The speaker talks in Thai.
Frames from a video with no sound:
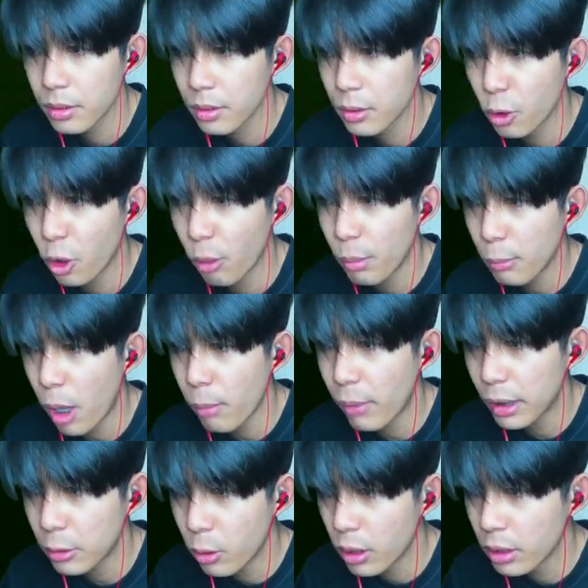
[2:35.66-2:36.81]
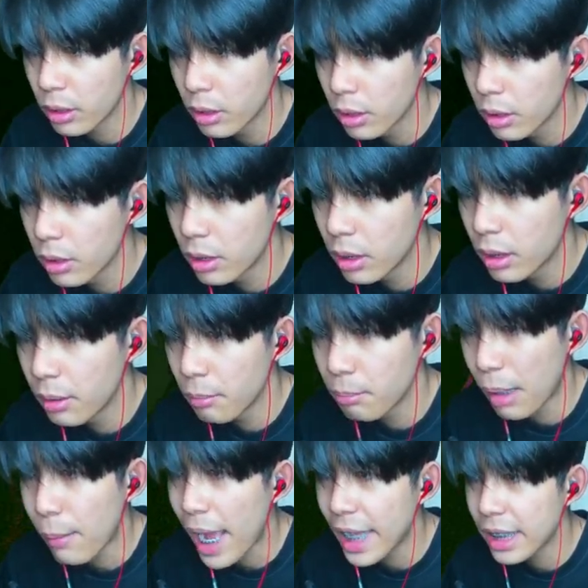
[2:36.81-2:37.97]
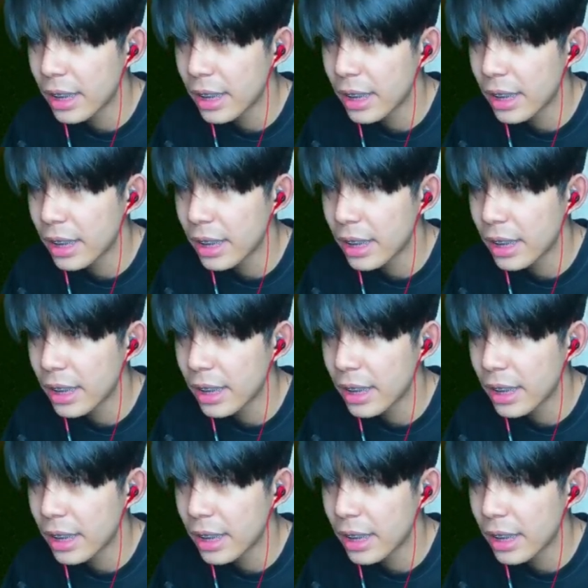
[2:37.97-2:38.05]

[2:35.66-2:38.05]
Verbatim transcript: ทุกคนมันมอบว่ะทุกคนบายบาย